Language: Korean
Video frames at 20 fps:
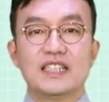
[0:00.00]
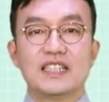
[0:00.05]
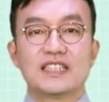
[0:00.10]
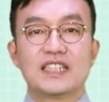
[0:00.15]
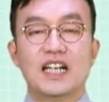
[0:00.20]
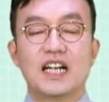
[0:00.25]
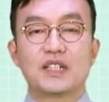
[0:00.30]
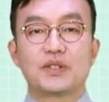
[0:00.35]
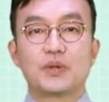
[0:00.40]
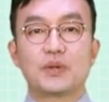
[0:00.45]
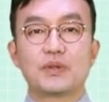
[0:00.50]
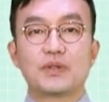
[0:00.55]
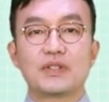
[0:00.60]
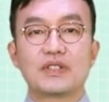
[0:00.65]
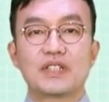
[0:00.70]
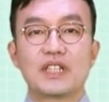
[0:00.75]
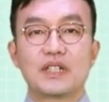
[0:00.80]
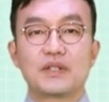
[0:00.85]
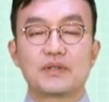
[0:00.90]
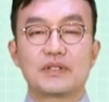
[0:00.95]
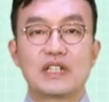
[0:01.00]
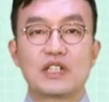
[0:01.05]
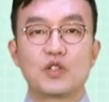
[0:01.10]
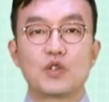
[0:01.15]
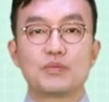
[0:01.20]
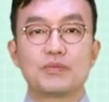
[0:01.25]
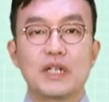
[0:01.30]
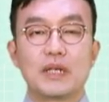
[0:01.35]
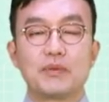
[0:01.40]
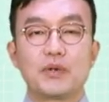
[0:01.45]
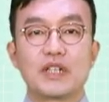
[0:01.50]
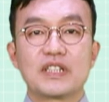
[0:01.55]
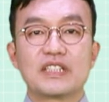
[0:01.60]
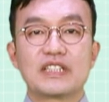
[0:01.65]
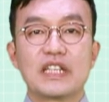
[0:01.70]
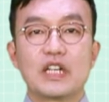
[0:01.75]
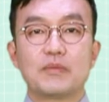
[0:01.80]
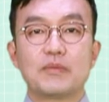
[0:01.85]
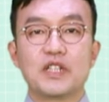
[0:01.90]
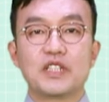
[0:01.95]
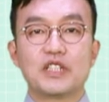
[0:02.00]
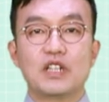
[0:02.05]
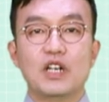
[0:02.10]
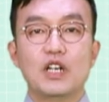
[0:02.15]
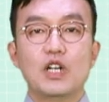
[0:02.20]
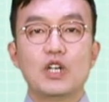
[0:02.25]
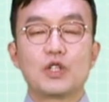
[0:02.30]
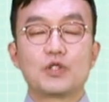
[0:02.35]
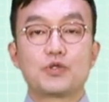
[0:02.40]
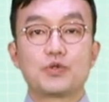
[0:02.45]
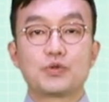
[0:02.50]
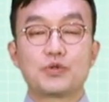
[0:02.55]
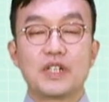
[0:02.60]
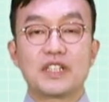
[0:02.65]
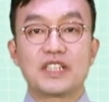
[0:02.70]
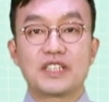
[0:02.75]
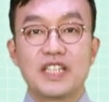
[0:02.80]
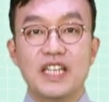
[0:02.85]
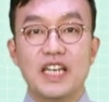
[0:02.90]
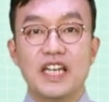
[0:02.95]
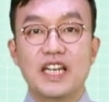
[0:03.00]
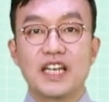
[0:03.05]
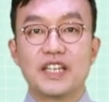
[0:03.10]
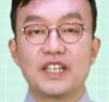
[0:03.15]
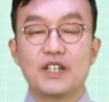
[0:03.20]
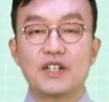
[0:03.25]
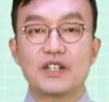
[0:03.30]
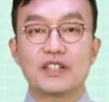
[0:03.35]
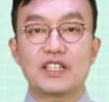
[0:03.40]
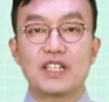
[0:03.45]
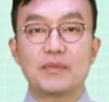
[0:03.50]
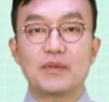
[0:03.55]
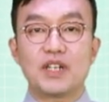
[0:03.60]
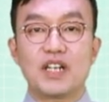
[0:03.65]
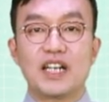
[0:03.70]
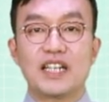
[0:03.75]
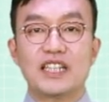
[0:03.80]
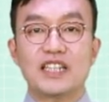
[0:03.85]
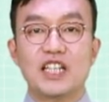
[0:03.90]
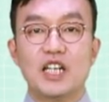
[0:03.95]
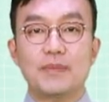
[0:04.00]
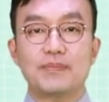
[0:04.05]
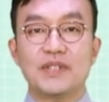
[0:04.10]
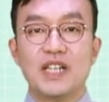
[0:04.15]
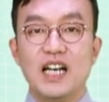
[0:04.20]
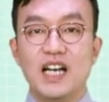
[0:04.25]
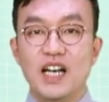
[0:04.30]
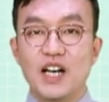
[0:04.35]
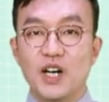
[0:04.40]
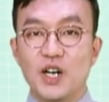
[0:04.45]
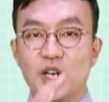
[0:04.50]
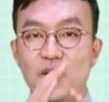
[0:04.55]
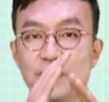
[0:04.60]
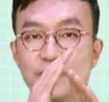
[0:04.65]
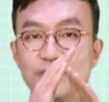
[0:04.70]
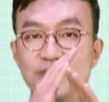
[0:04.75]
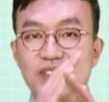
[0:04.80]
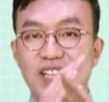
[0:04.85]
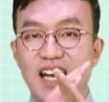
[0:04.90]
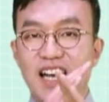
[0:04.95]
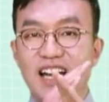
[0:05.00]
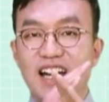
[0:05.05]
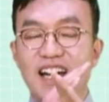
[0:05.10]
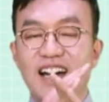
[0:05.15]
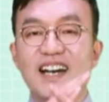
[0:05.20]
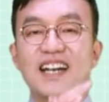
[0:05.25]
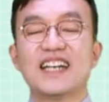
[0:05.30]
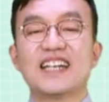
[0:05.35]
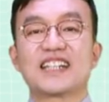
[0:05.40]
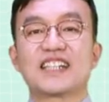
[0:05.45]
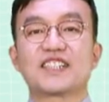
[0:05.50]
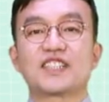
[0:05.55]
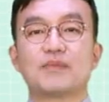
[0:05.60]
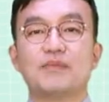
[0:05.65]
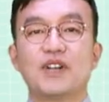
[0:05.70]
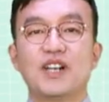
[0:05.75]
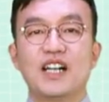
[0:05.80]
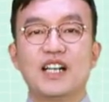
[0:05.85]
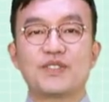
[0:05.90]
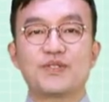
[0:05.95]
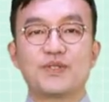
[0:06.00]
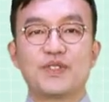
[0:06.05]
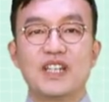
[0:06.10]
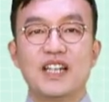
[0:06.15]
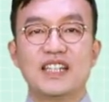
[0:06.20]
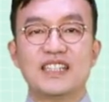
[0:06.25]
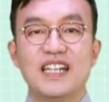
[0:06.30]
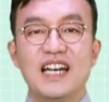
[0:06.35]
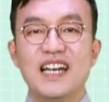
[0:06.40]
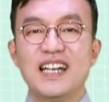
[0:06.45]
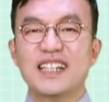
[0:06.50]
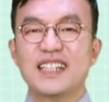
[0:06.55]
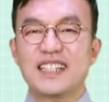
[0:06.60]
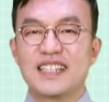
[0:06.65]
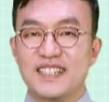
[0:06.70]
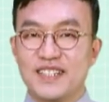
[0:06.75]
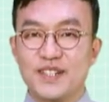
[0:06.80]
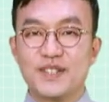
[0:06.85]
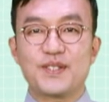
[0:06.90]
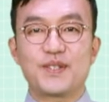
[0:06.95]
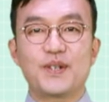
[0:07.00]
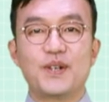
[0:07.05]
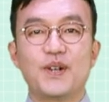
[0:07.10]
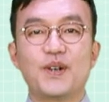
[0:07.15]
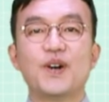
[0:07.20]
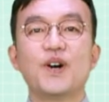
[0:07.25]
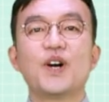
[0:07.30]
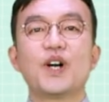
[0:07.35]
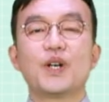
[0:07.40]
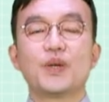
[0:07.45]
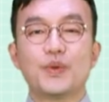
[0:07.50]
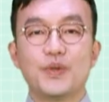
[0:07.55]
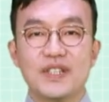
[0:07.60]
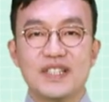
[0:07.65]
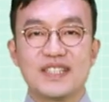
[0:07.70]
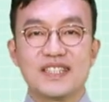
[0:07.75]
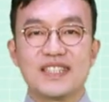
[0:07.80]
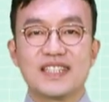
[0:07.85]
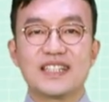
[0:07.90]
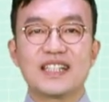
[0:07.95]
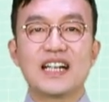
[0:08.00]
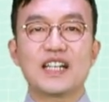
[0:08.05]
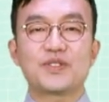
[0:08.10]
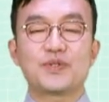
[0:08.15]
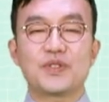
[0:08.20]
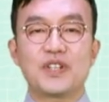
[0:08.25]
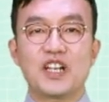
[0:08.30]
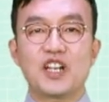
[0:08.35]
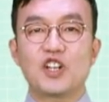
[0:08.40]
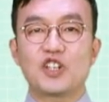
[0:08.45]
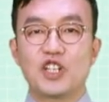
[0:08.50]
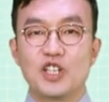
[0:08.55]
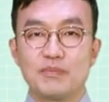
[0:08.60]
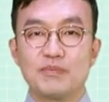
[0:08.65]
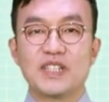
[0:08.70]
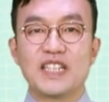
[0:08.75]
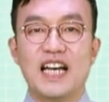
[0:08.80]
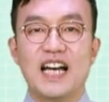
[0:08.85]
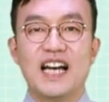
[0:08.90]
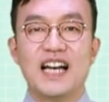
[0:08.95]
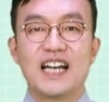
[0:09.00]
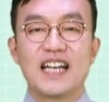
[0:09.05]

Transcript: 자 동태조사를 공부해 보겠는데요. 먼저 중국의 특징, 형태 변화가 있다 없다? 없다. 그래서 뭐가 중요하다? 그렇죠. 위치가 중요한 언어입니다.